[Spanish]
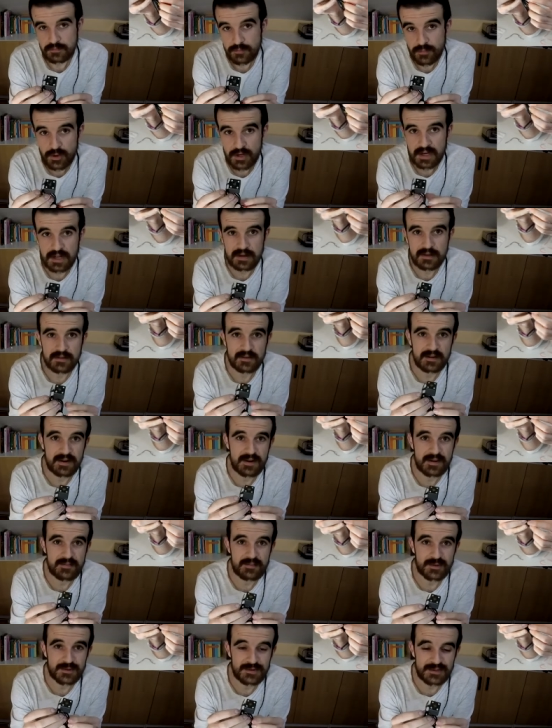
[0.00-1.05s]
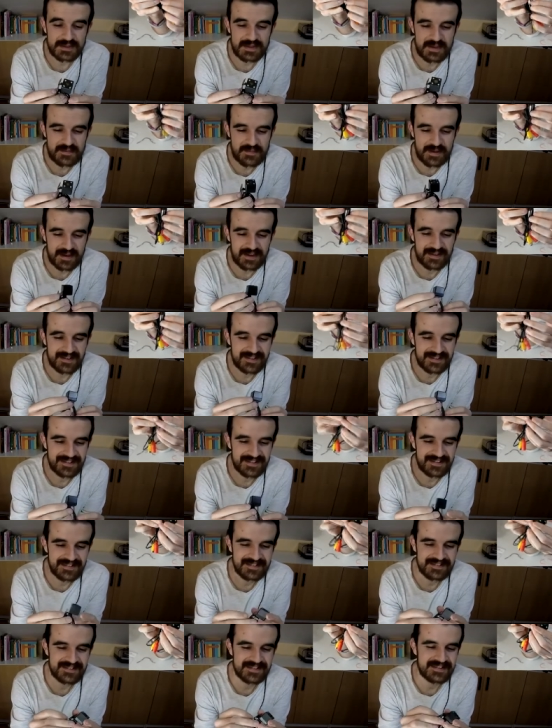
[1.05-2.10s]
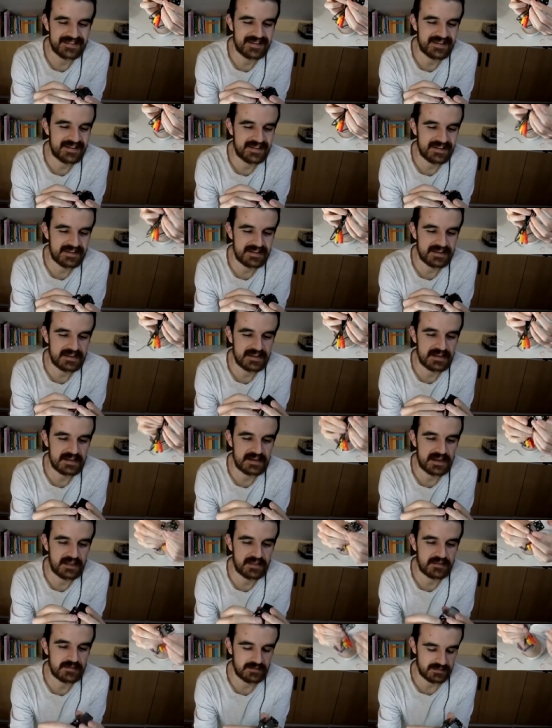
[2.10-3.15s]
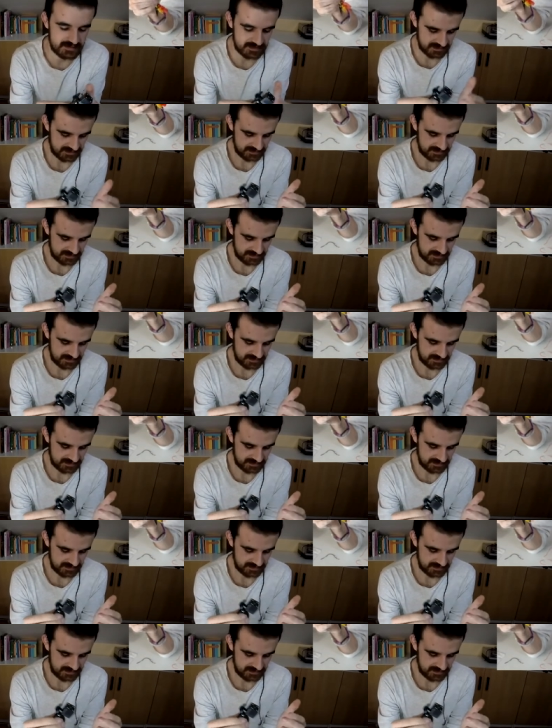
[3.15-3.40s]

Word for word: buena, eh, positiva. Y nada.